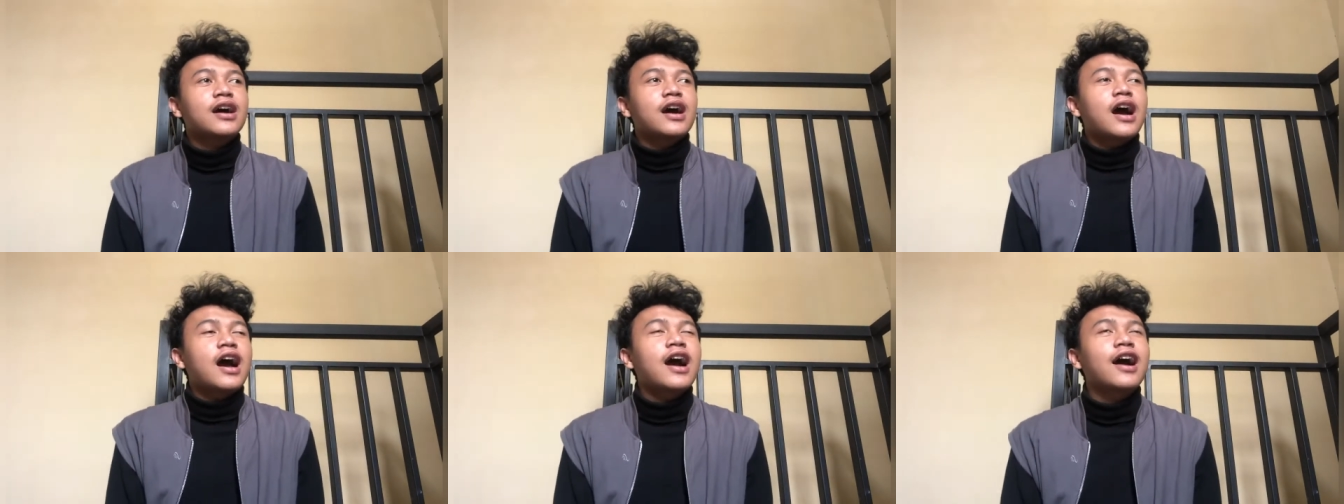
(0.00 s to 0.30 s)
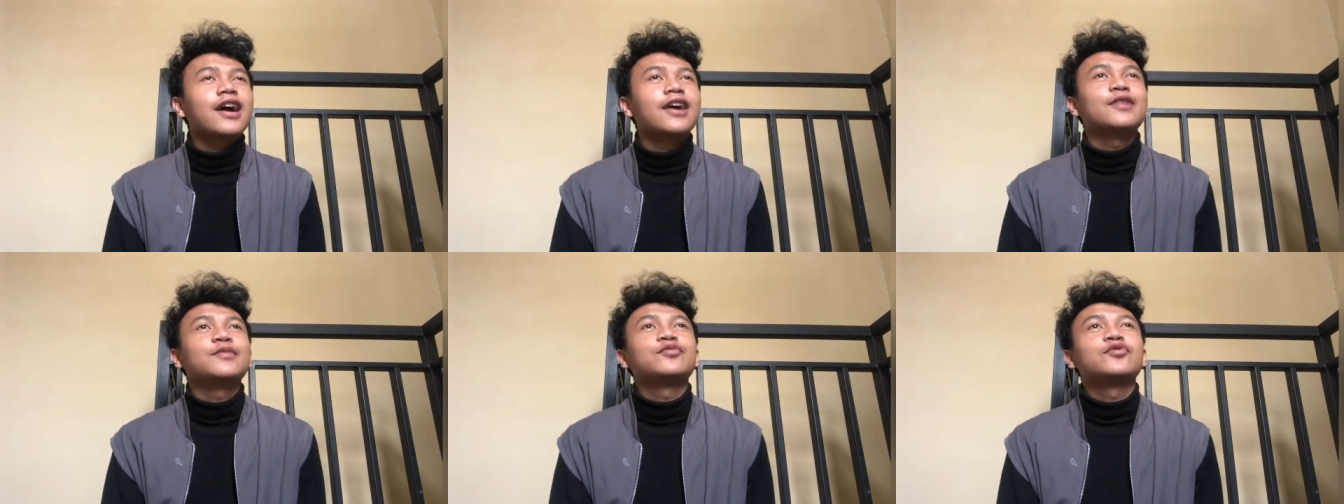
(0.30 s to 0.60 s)

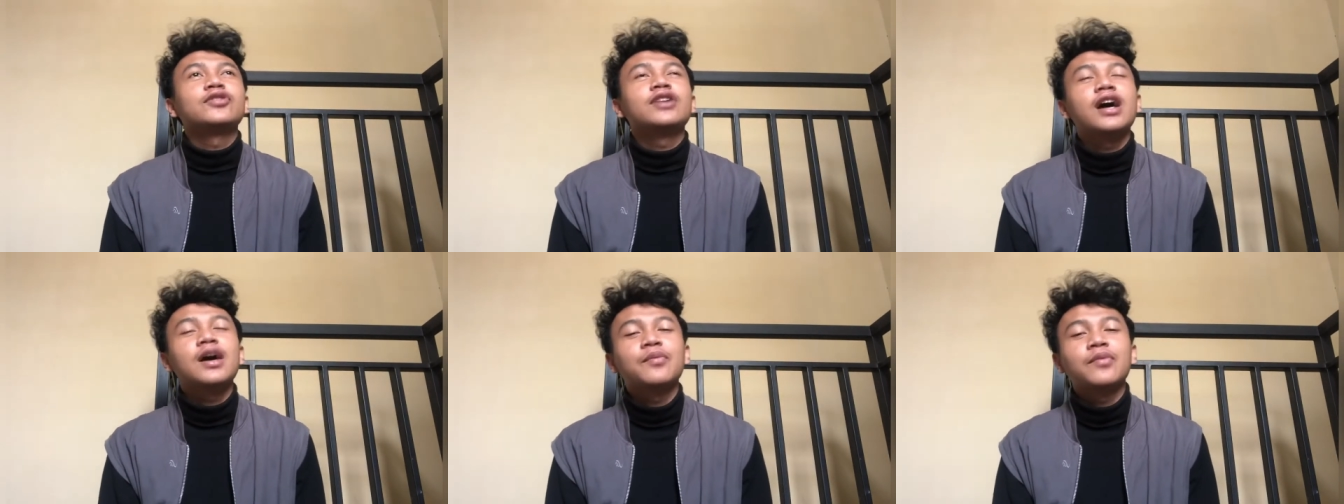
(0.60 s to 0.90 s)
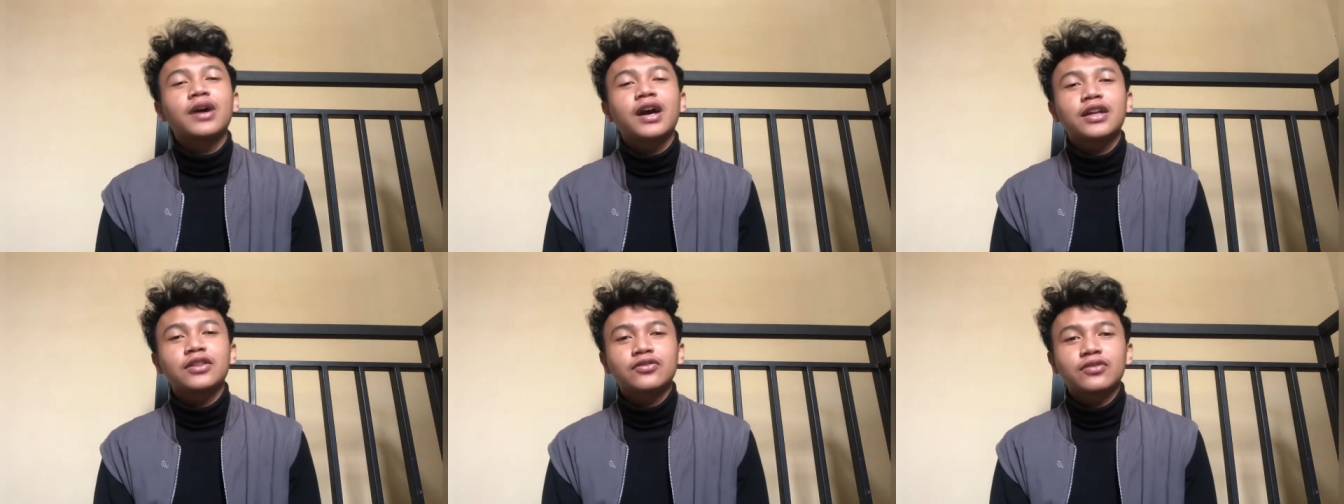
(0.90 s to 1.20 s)
akan mudah
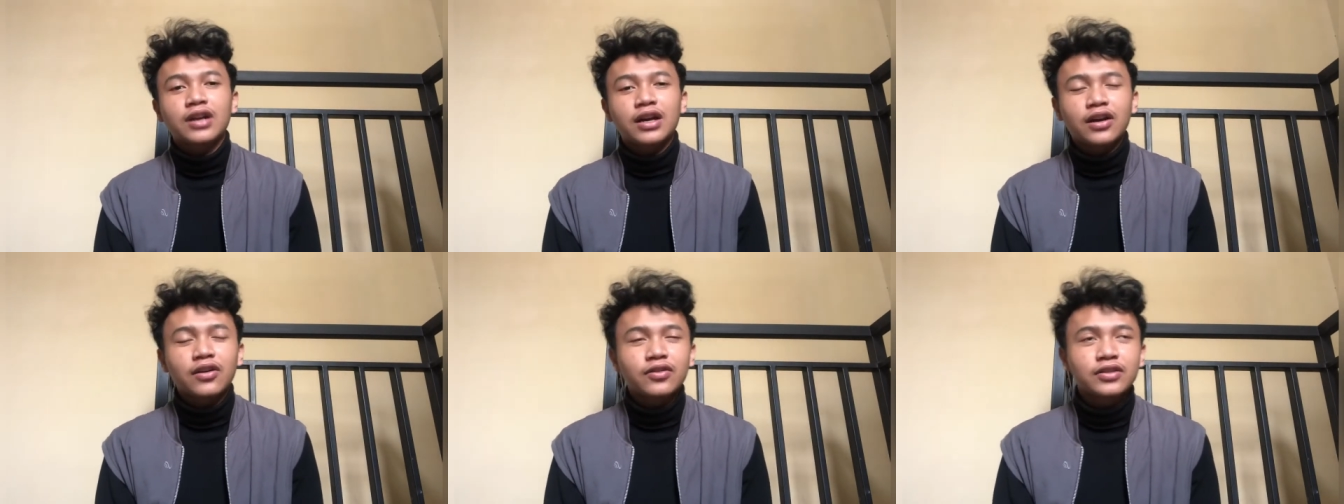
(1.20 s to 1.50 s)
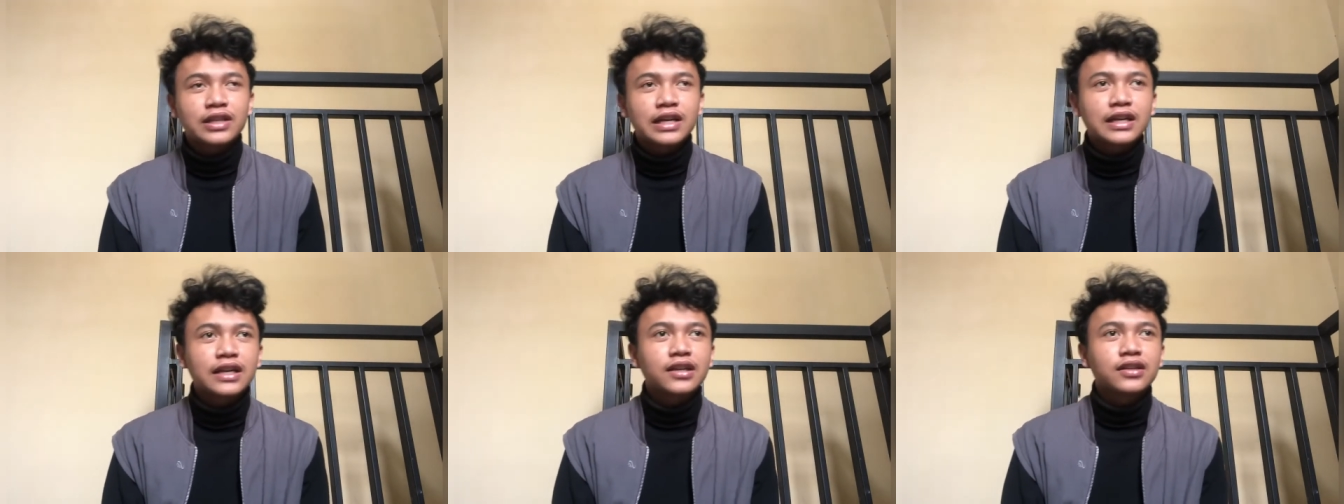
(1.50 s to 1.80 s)
mengatur
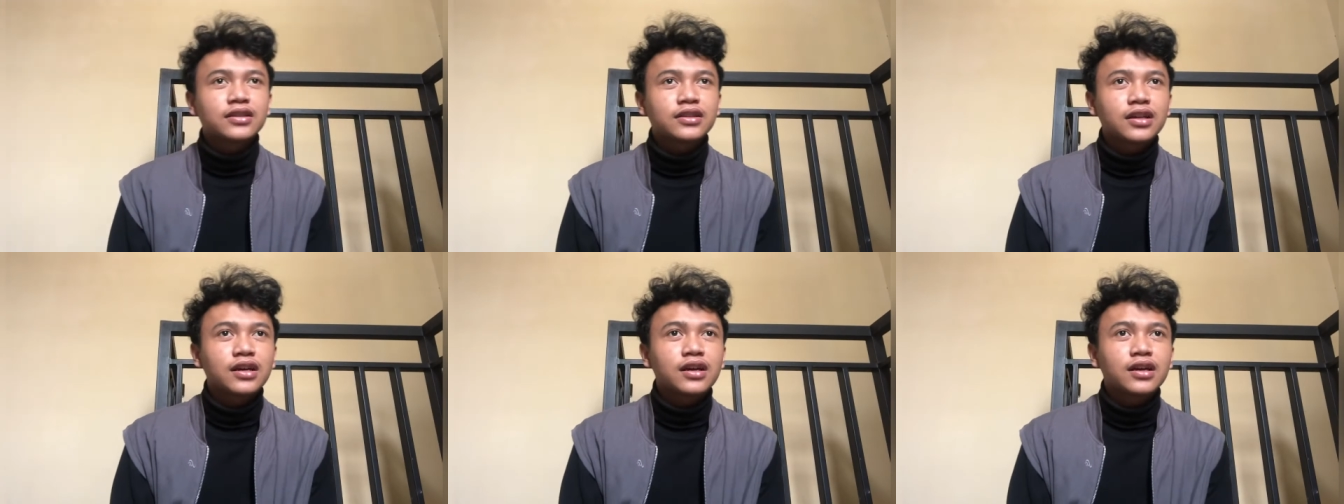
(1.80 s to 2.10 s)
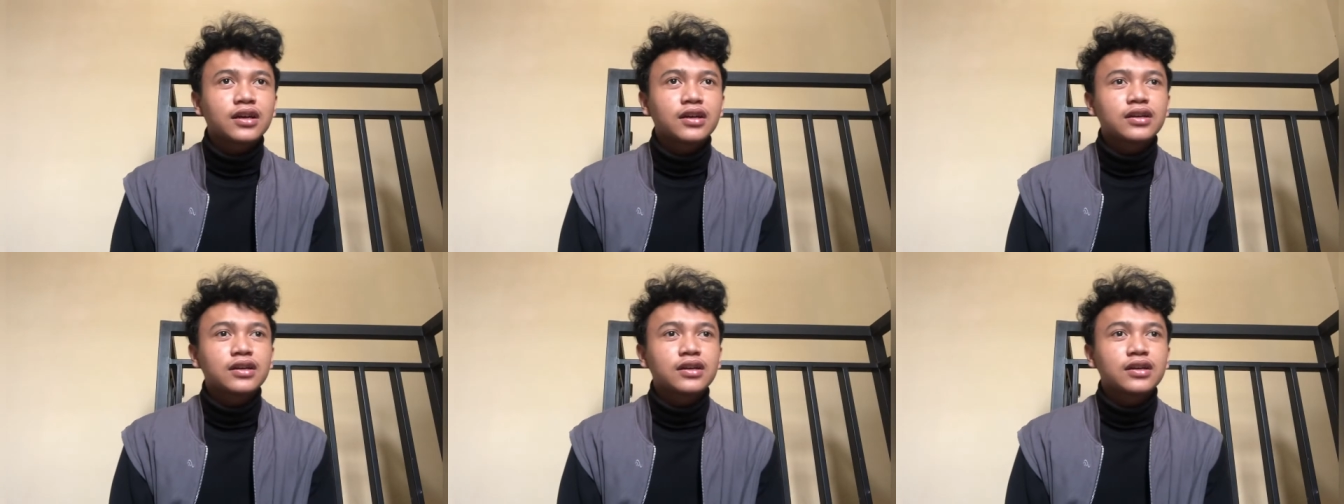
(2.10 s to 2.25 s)
anggota kita